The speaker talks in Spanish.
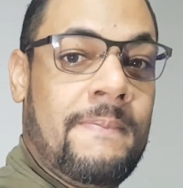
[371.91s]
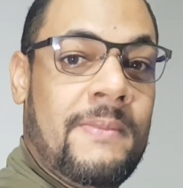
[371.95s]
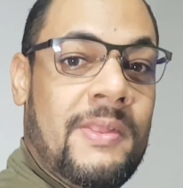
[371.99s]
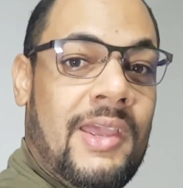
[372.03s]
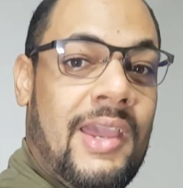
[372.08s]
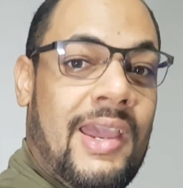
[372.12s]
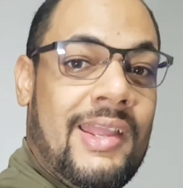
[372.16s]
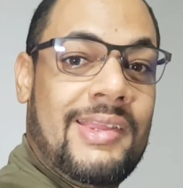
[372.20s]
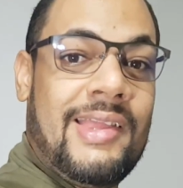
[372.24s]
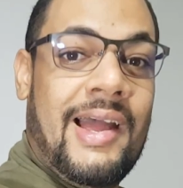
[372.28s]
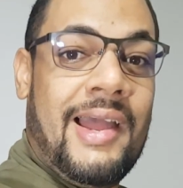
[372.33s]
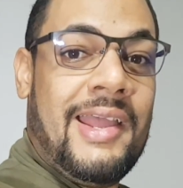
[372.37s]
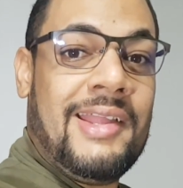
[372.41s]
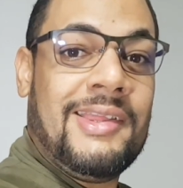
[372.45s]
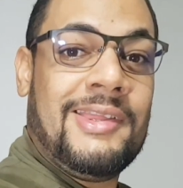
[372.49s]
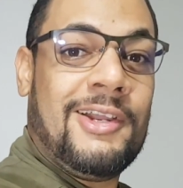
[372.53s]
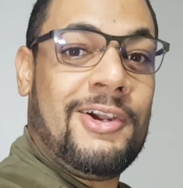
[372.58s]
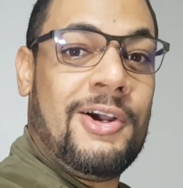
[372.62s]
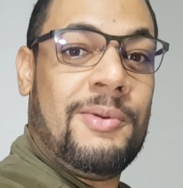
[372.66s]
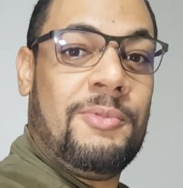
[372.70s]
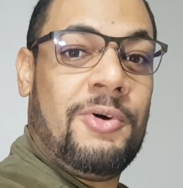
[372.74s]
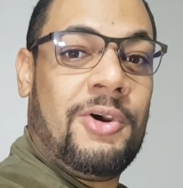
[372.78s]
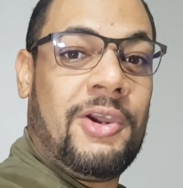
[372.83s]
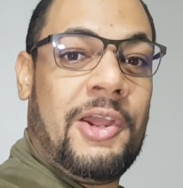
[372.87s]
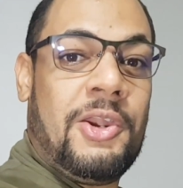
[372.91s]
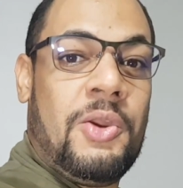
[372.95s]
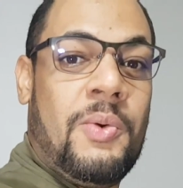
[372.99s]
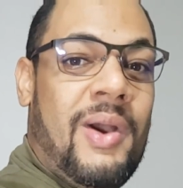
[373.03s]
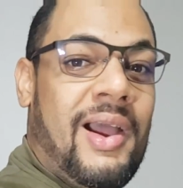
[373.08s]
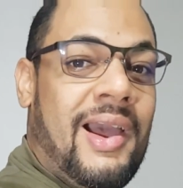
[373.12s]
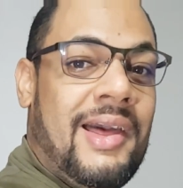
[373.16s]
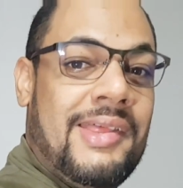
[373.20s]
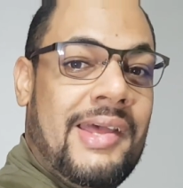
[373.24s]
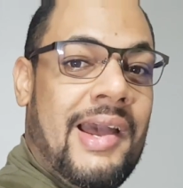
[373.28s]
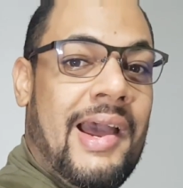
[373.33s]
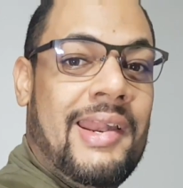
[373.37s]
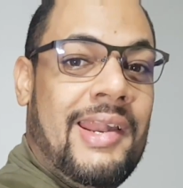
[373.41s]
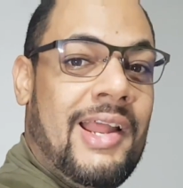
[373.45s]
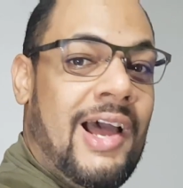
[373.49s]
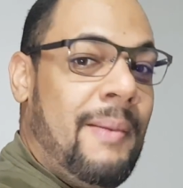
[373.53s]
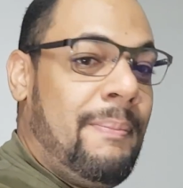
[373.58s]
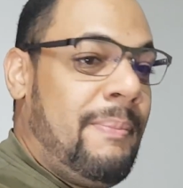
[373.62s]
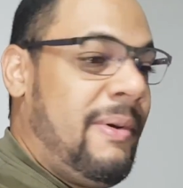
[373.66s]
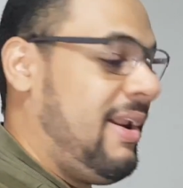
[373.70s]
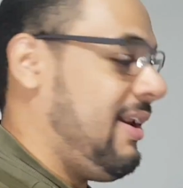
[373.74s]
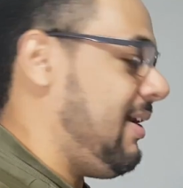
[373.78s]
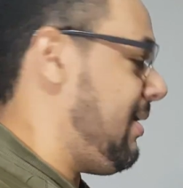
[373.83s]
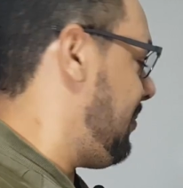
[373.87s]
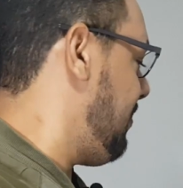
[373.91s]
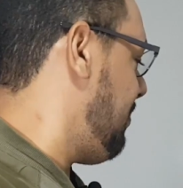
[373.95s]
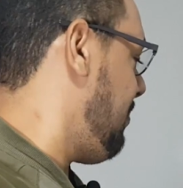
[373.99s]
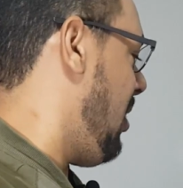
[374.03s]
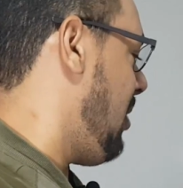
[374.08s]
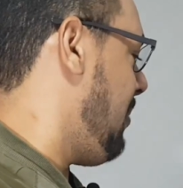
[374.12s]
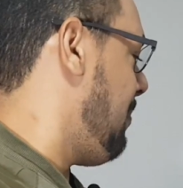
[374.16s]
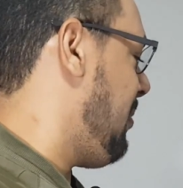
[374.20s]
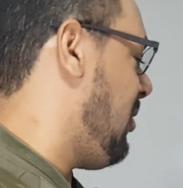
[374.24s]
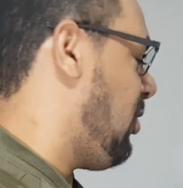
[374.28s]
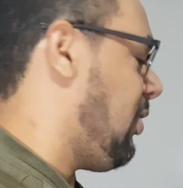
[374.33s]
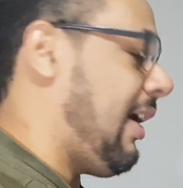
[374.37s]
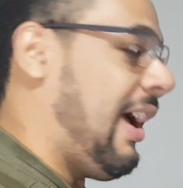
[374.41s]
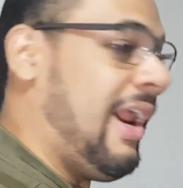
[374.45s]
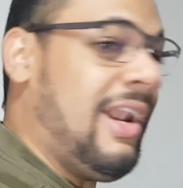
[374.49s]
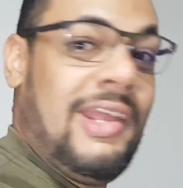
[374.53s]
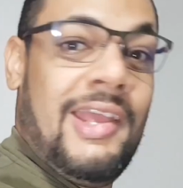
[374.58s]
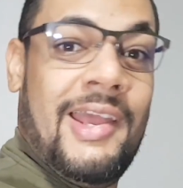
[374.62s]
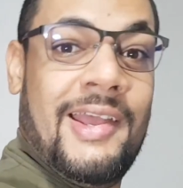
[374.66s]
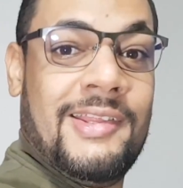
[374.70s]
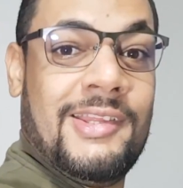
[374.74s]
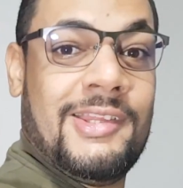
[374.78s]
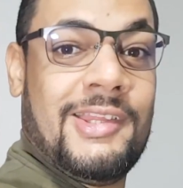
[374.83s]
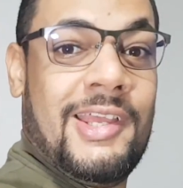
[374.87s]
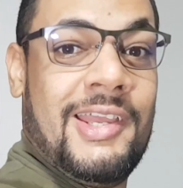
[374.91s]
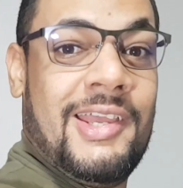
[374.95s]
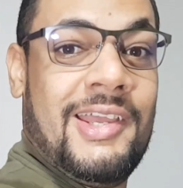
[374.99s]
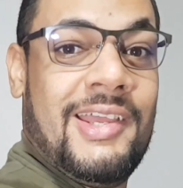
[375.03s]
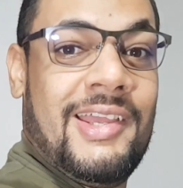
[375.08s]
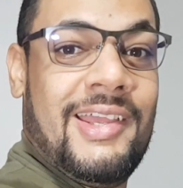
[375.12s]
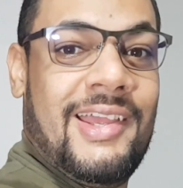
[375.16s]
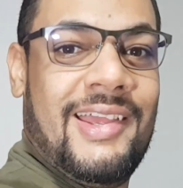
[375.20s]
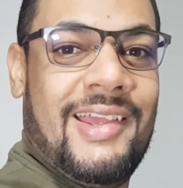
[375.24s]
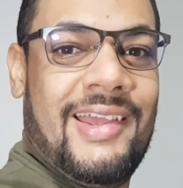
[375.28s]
Esta gente como que no van a dejar nada para el, perro caliente,